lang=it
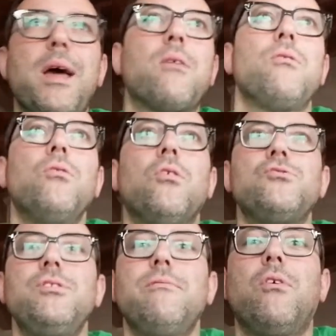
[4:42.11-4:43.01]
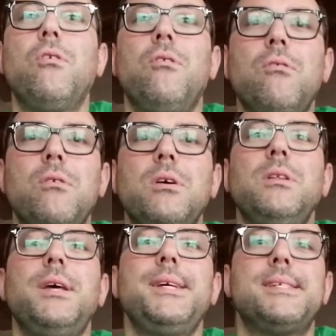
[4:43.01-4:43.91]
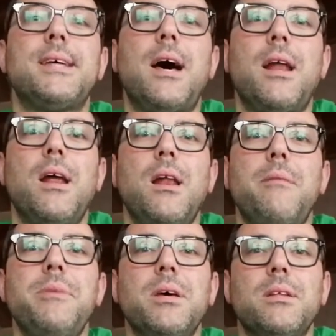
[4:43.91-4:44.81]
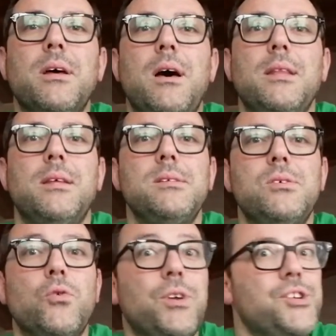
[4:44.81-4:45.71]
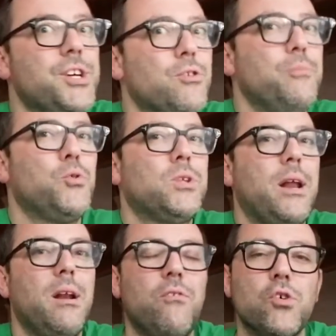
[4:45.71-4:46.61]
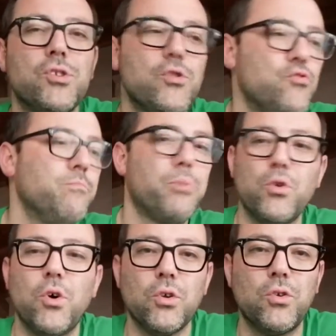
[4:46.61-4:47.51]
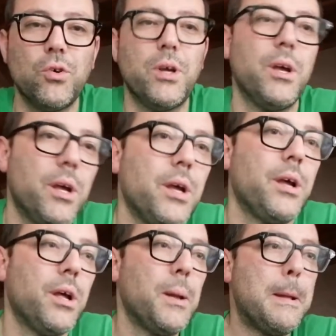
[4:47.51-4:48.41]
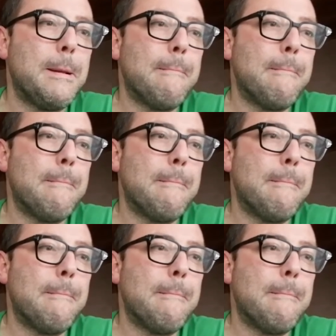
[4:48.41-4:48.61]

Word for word: Ecco, io oggi voglio indirizzare la mia attenzione, cerco di portare la vostra su un prodotto che